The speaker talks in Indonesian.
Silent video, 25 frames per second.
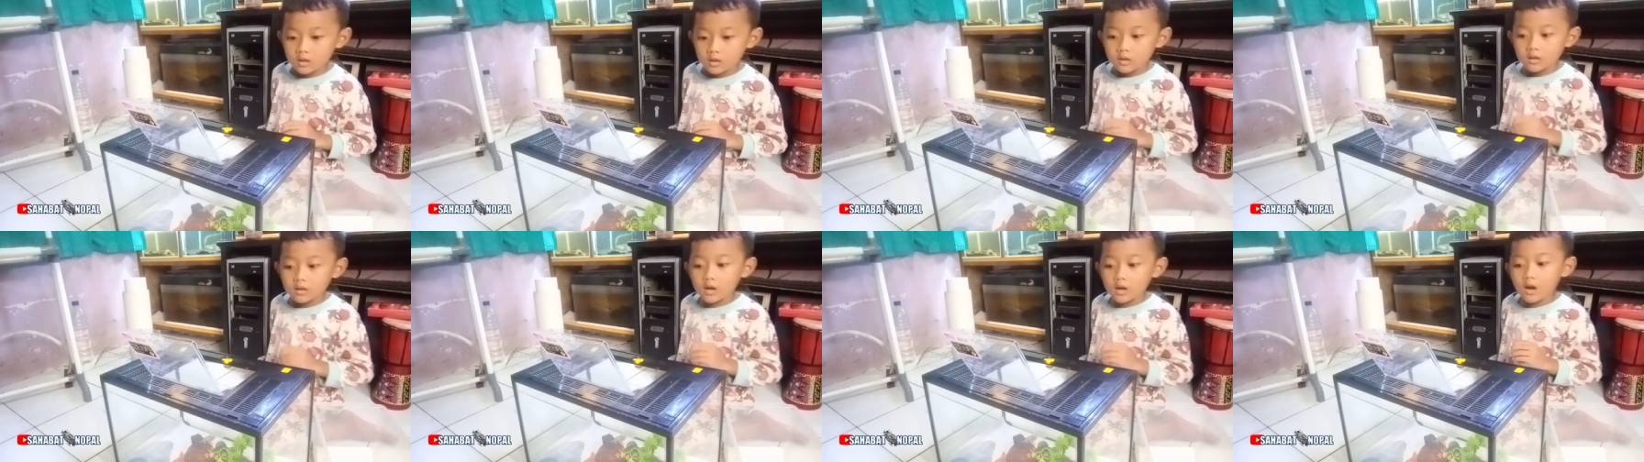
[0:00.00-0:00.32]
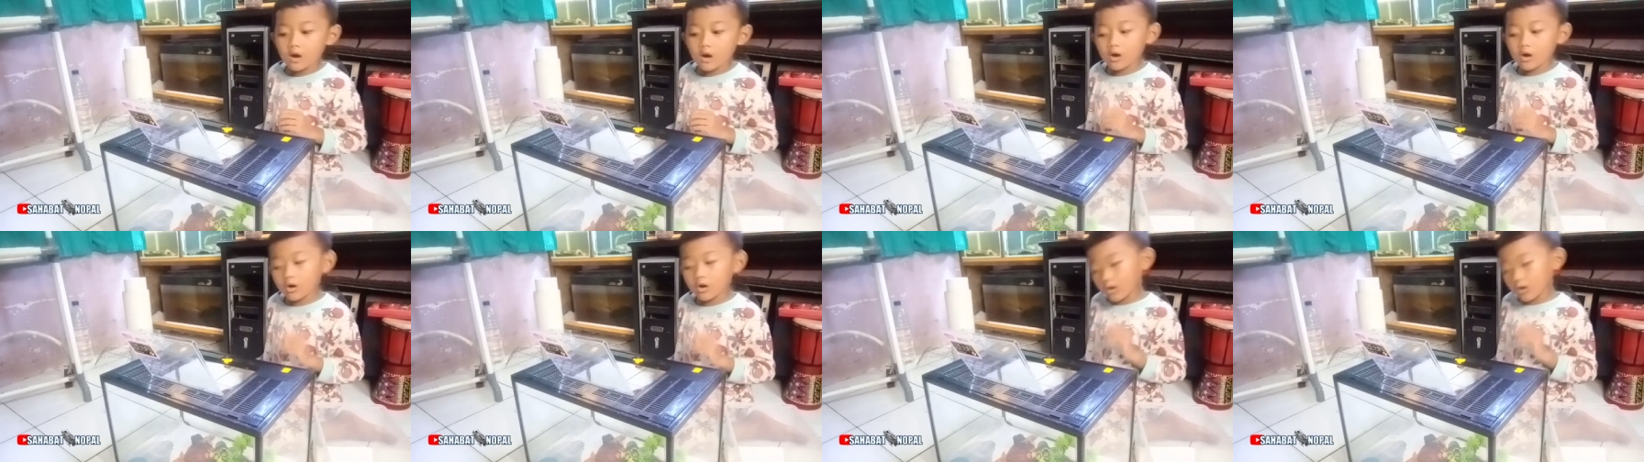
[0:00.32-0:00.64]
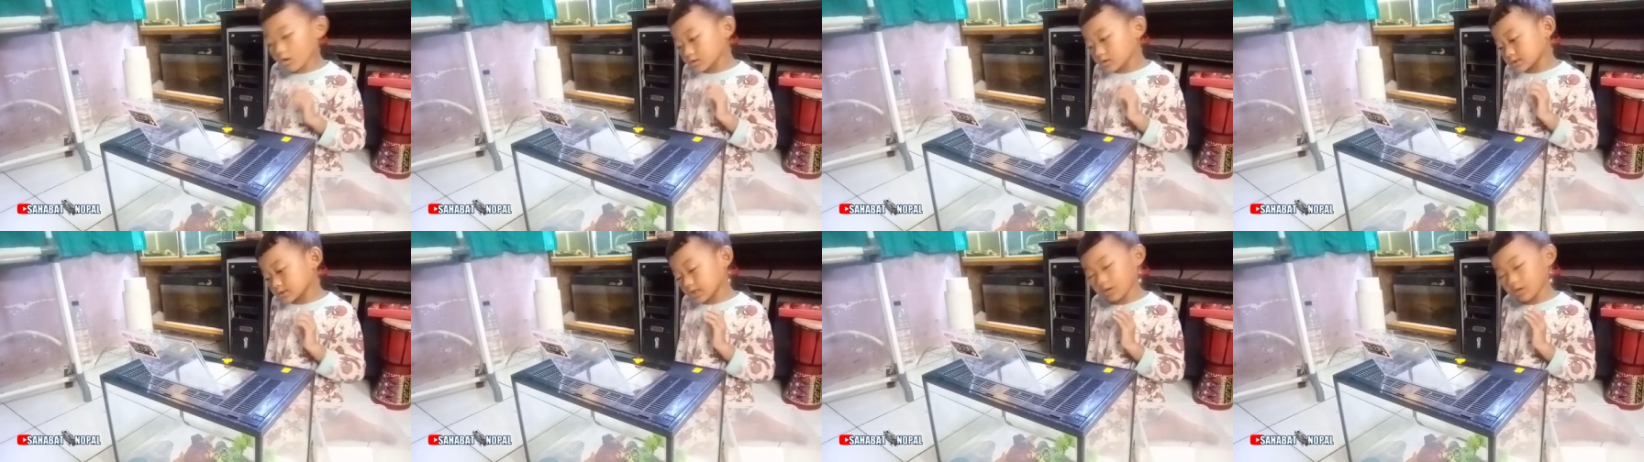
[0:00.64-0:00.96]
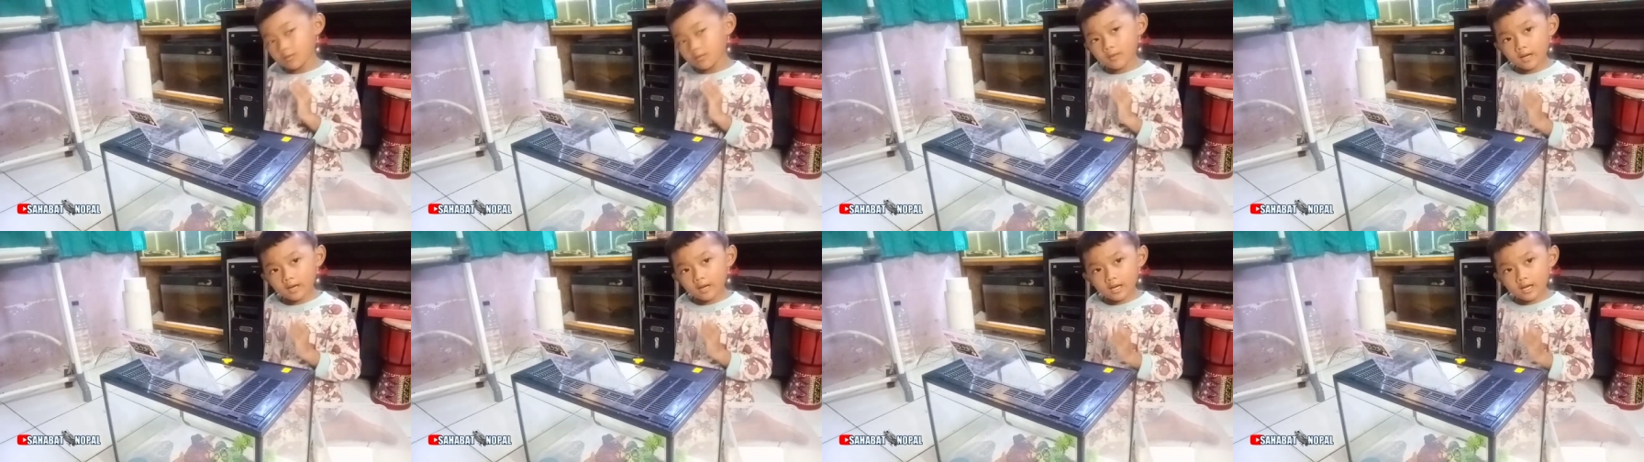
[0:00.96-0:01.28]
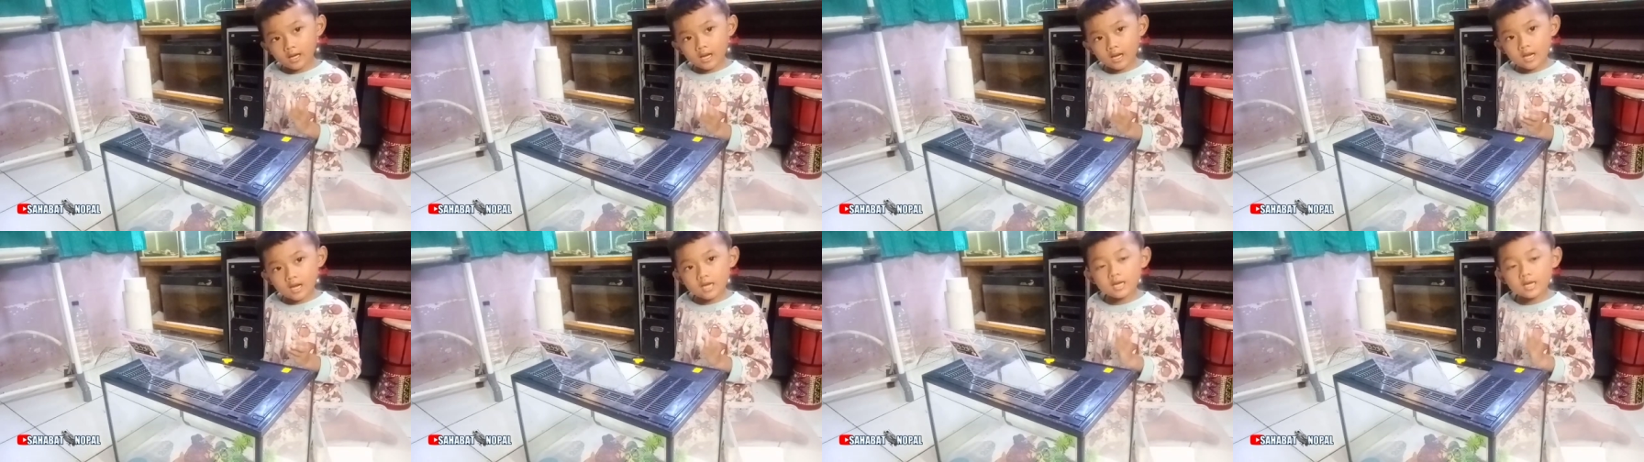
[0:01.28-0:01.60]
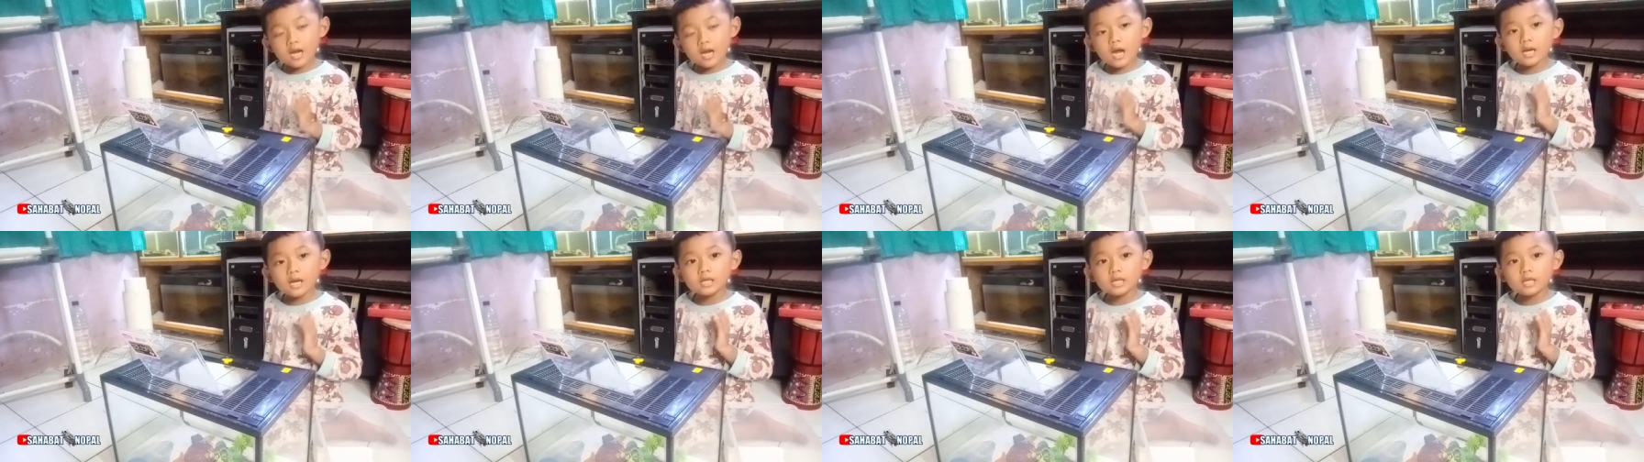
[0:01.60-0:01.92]
Nah, kalau cewek
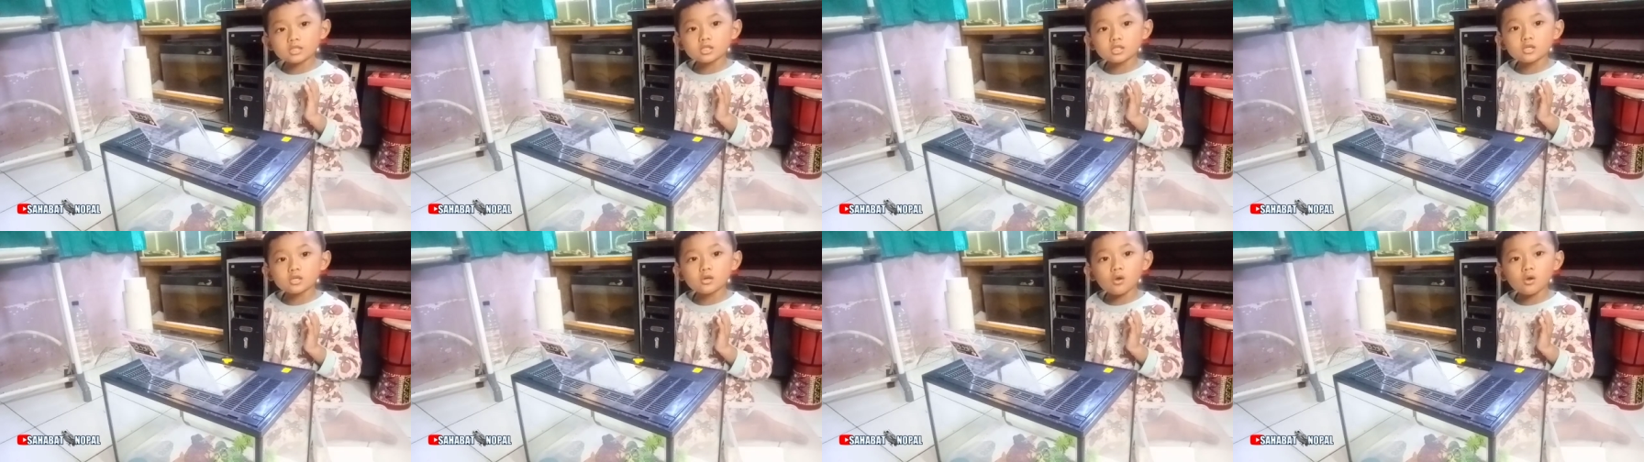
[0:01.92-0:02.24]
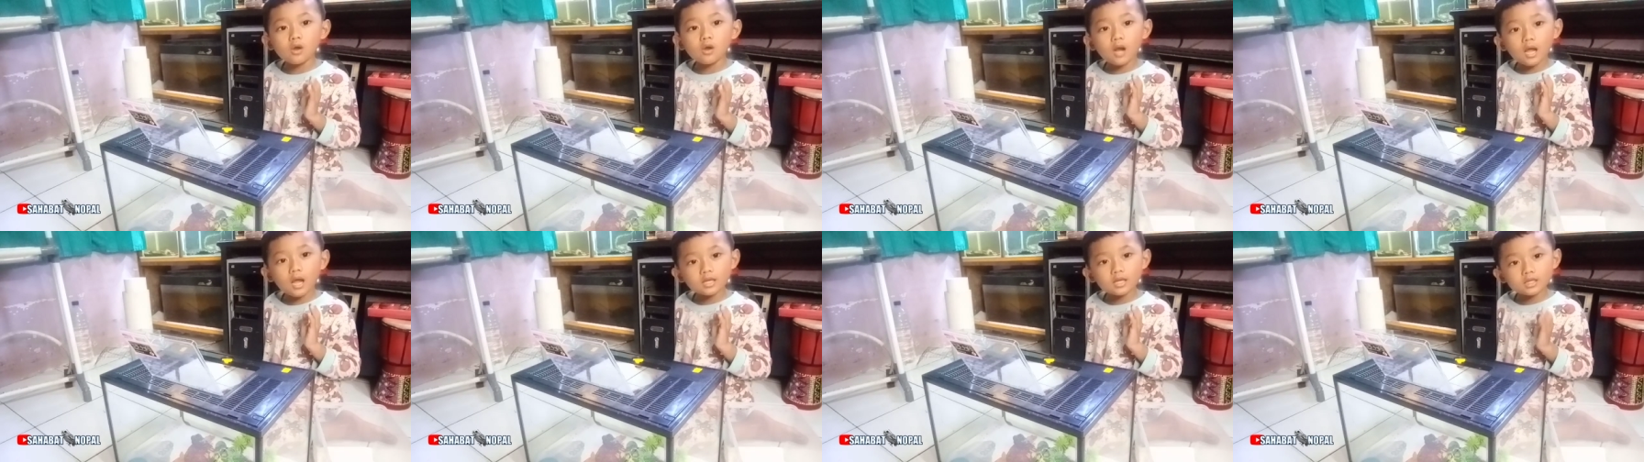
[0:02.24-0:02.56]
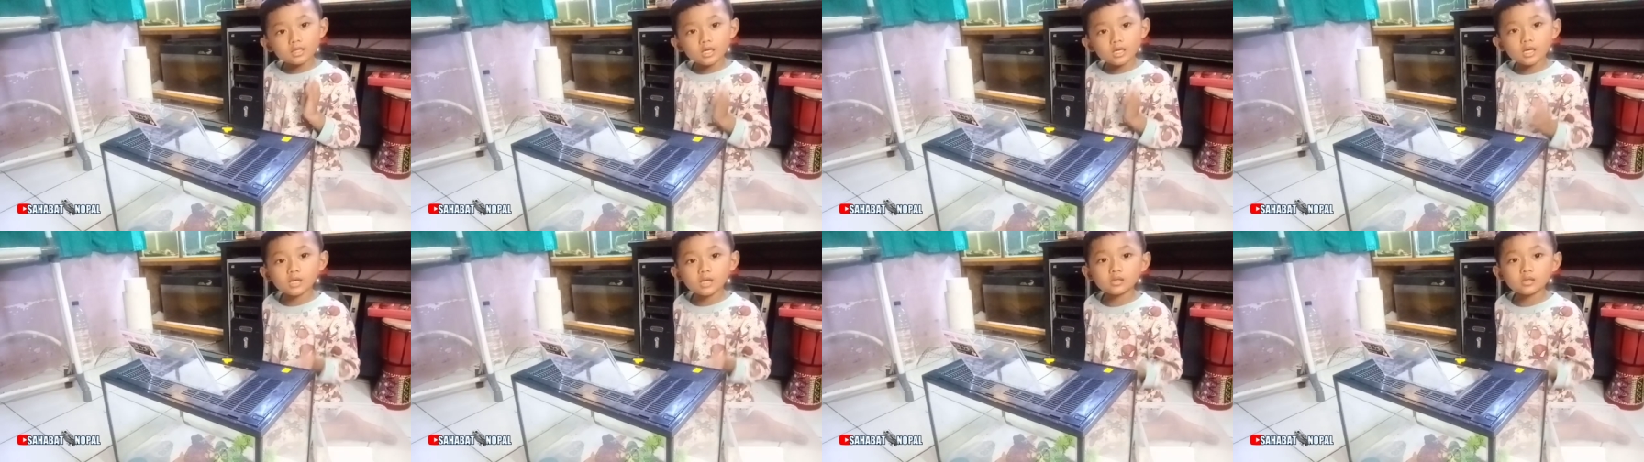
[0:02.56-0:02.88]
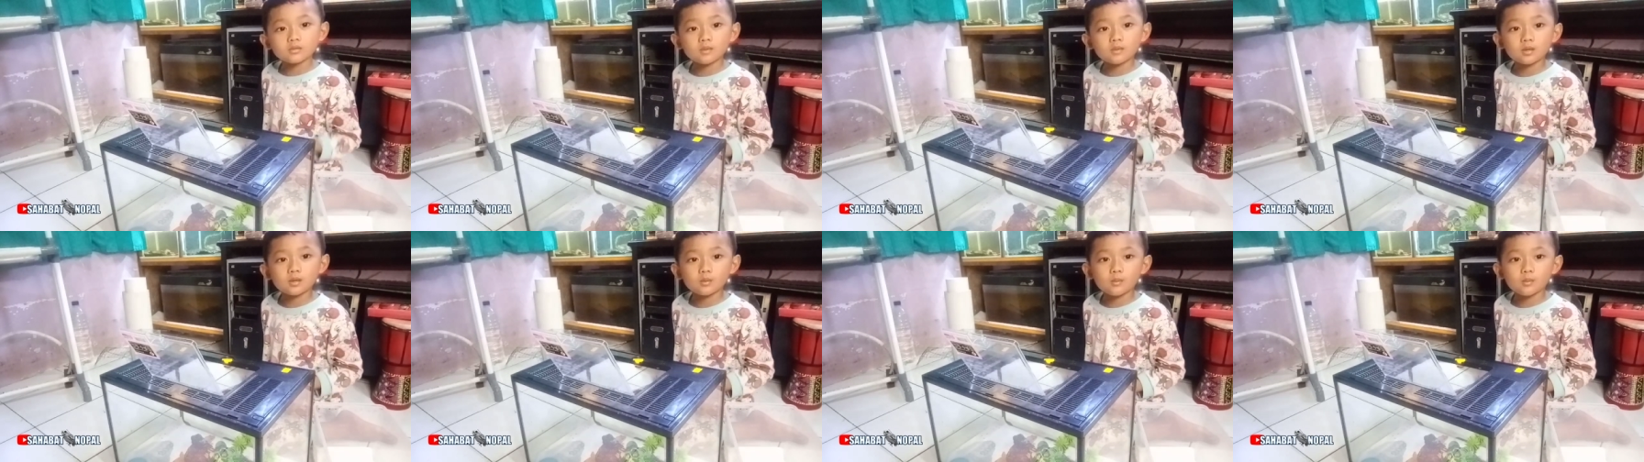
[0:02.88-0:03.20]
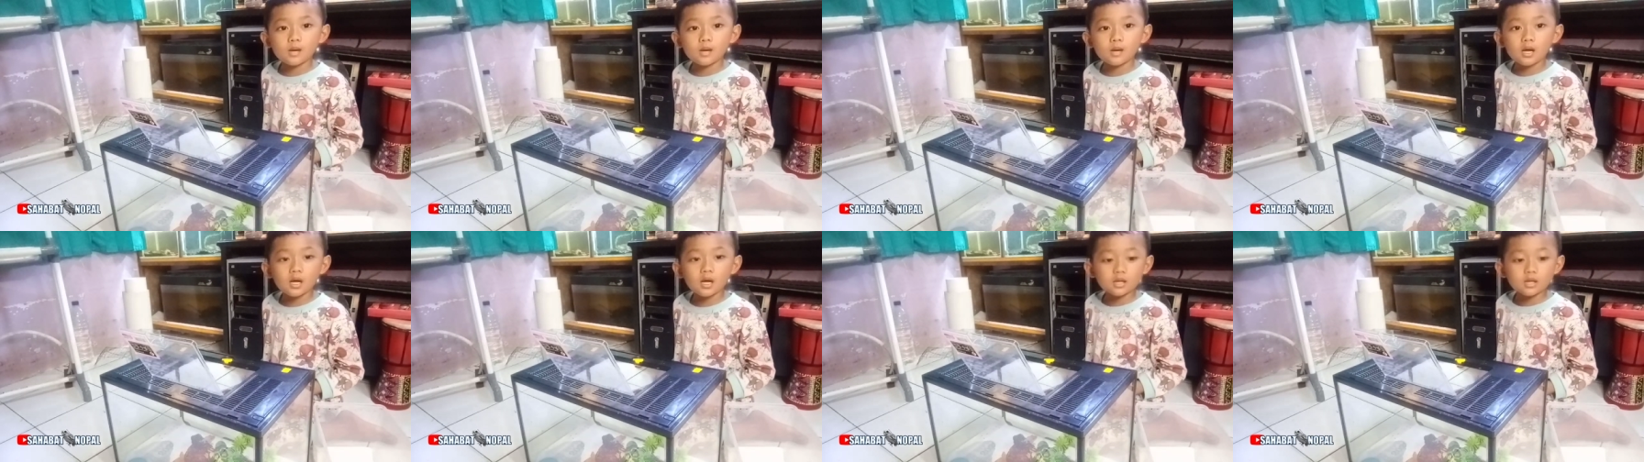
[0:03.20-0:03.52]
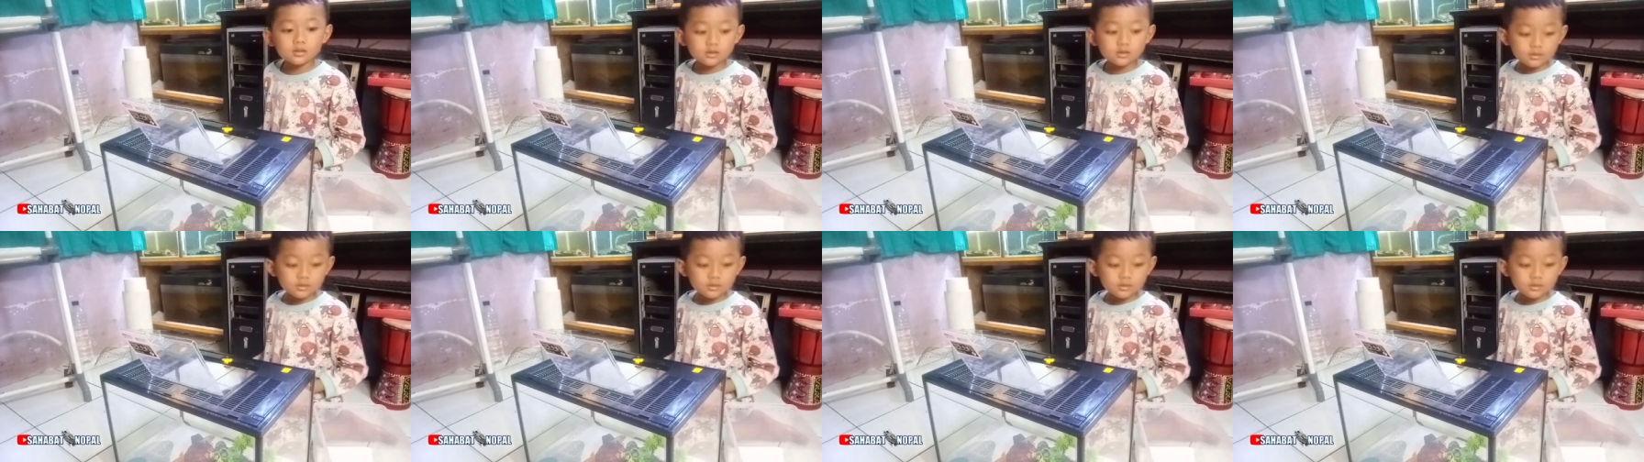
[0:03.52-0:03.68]
gak ada jendolannya, teman-teman.